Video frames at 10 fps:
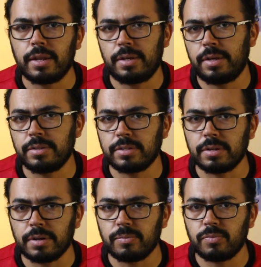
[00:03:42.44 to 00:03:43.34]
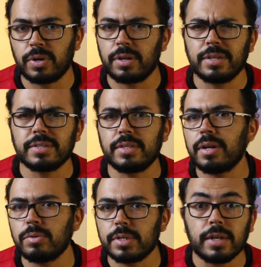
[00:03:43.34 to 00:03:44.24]
الانستجرام فالناس
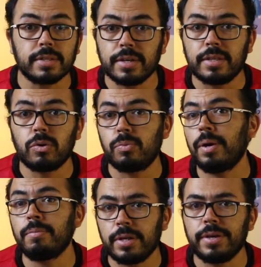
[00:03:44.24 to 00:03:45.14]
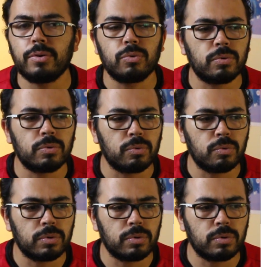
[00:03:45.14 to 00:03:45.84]
كتير قوي سالت ايه ده وبيعمل ايه و...